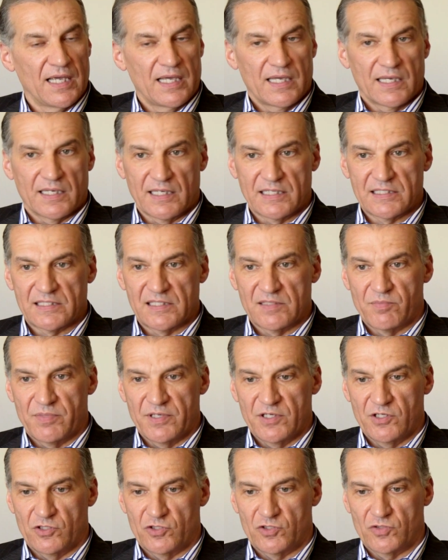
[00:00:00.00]
Если бы
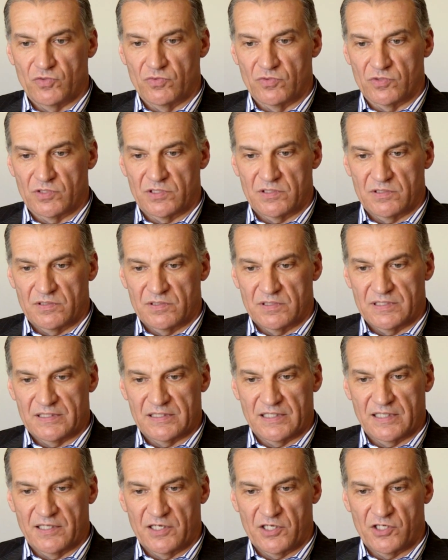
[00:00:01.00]
Иисус
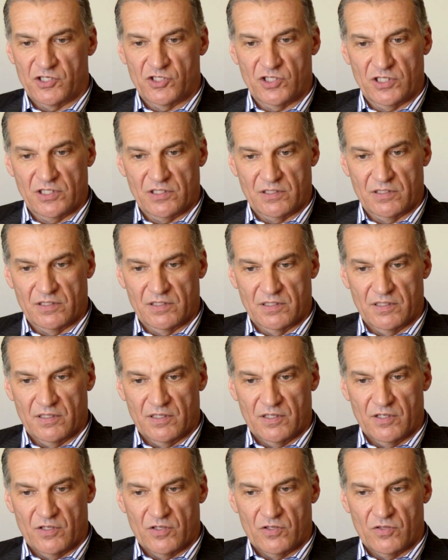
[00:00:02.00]
согрешил,
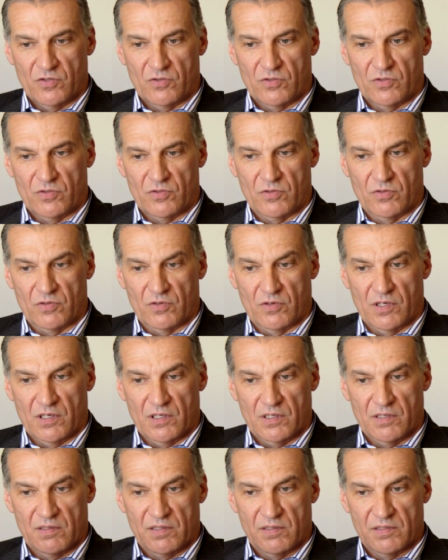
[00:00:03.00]
то
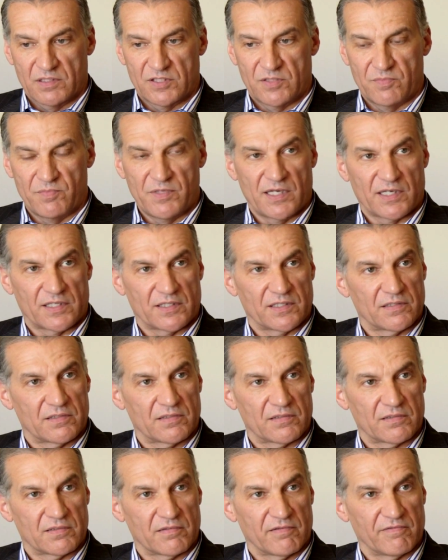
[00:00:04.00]
смерть
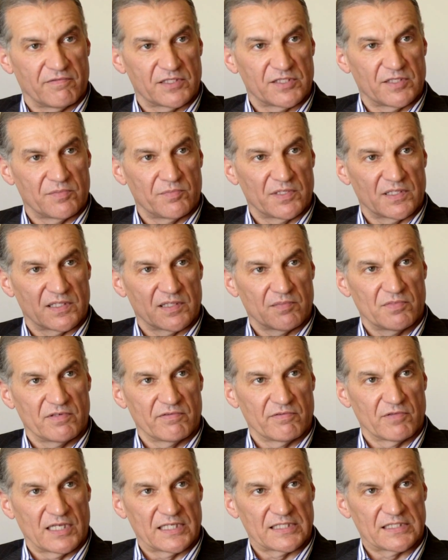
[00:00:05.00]
возымела бы
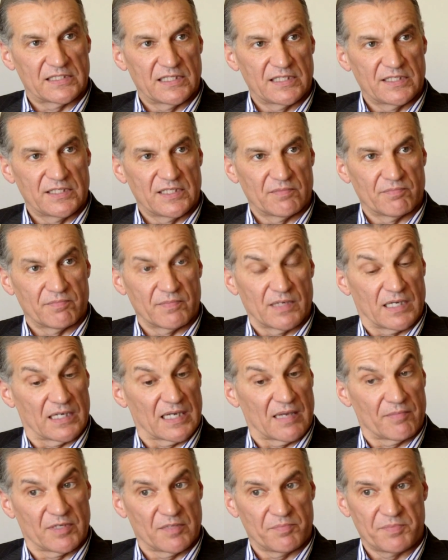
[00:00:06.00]
власть над ним. А
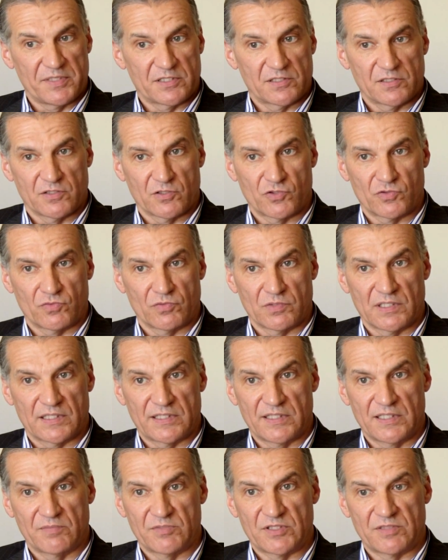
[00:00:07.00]
нам написано, что над
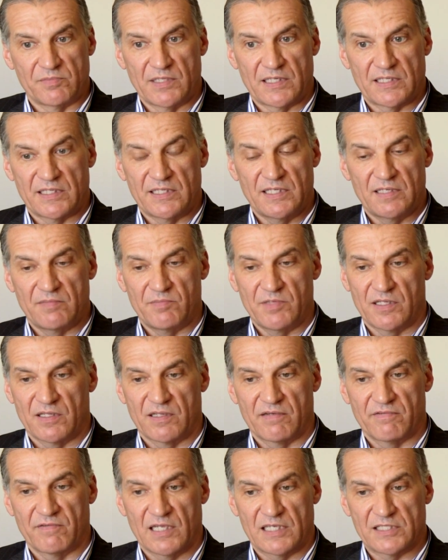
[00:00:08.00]
ним смерть не
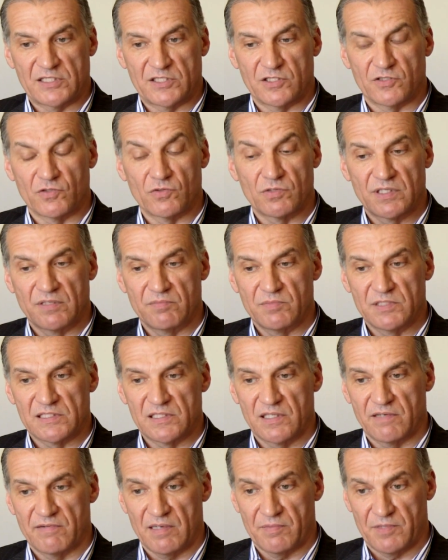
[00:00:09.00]
имела власти. Другими
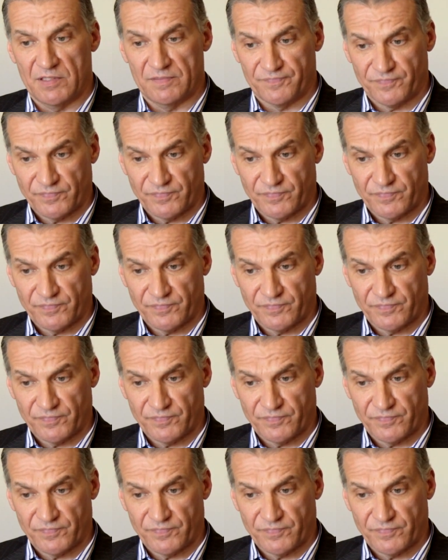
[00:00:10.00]
словами,